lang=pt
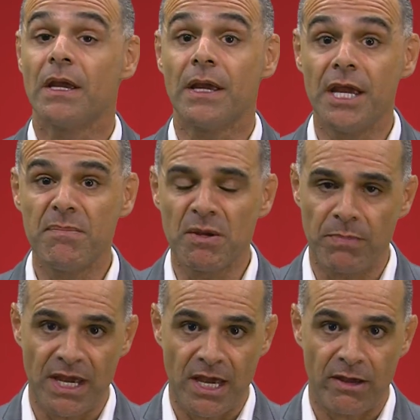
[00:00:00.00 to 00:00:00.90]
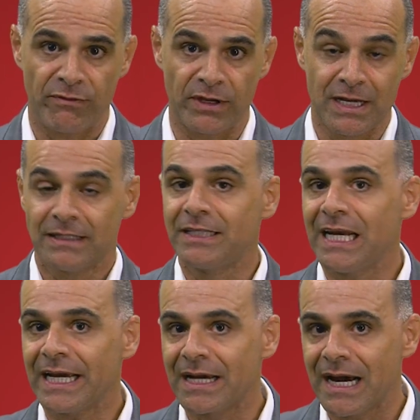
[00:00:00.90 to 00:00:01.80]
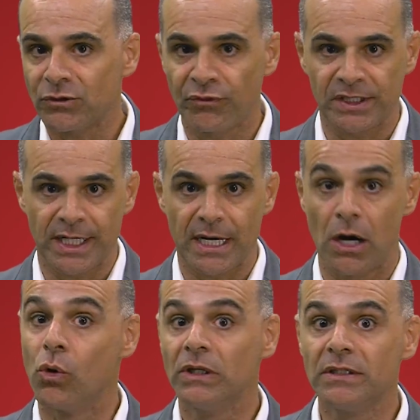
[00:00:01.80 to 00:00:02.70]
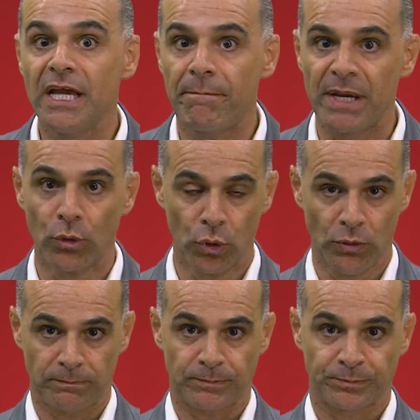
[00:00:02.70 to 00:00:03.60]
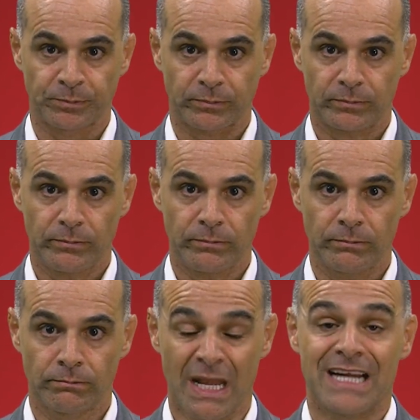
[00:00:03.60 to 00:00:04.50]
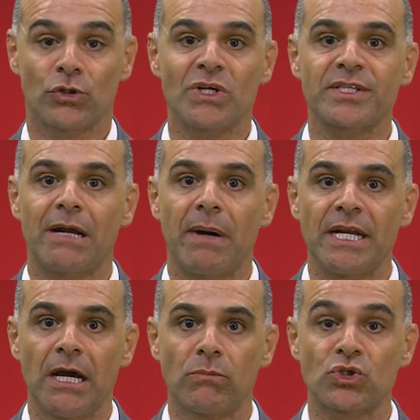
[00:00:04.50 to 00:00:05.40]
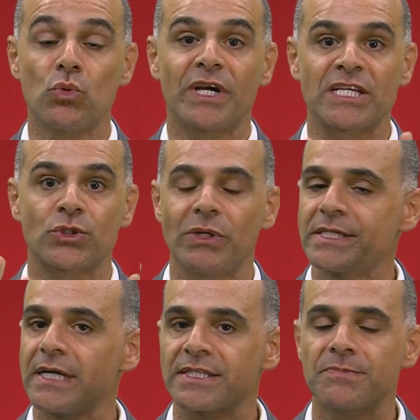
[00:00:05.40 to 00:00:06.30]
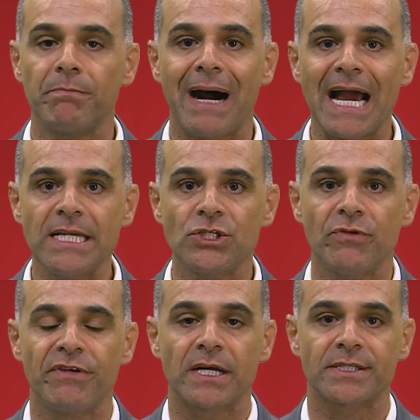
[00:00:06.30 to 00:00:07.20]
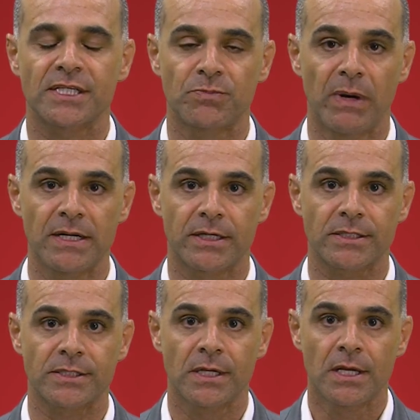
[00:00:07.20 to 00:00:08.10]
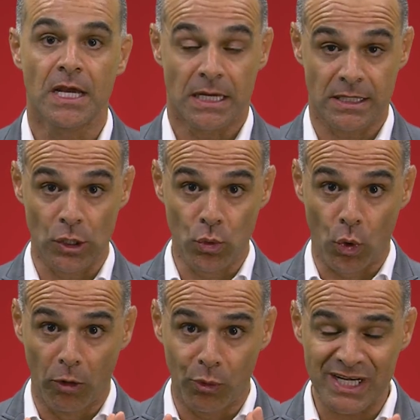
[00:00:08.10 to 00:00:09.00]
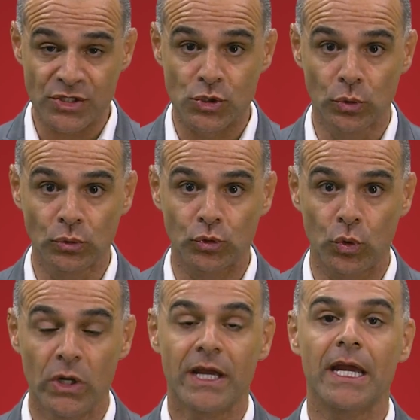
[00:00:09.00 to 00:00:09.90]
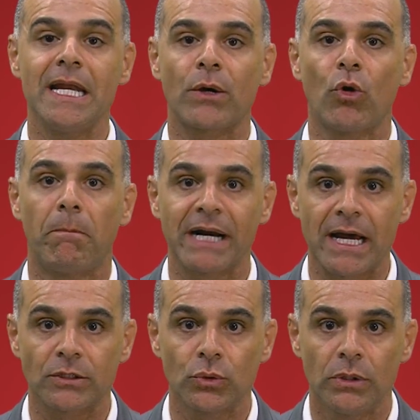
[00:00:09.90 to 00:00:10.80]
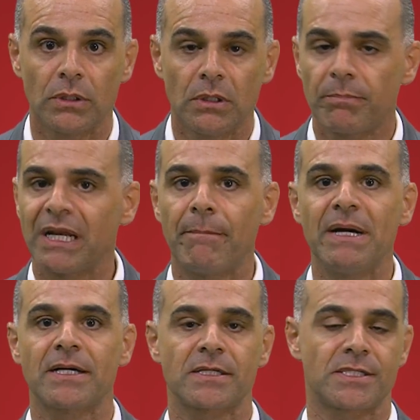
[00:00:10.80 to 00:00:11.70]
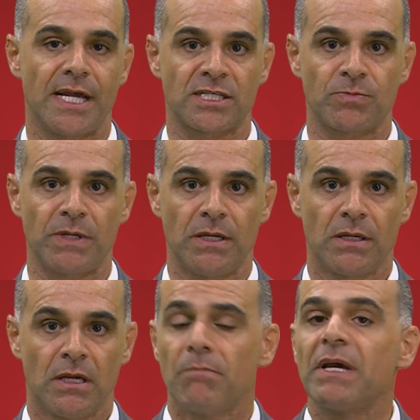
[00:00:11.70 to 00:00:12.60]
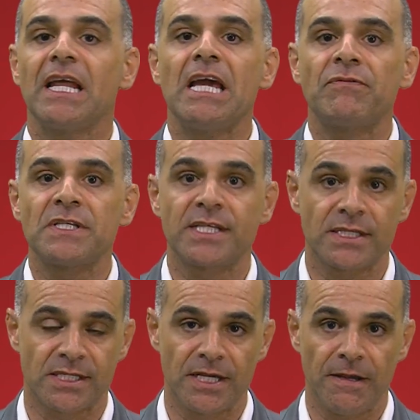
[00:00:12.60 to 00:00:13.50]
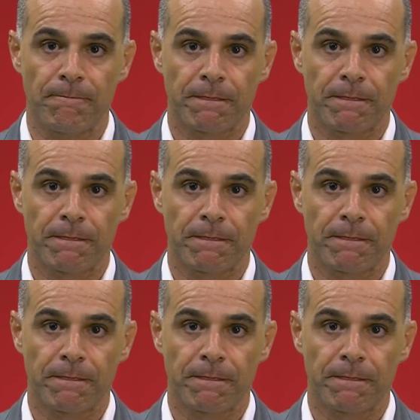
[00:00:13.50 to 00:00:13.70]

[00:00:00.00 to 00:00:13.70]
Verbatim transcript: MPF, delegado federal, DPU. Nós trabalhamos com questões das mais diversas bancas. Então, como assunto, ele é cobrado pela banca CESP, pela FCC,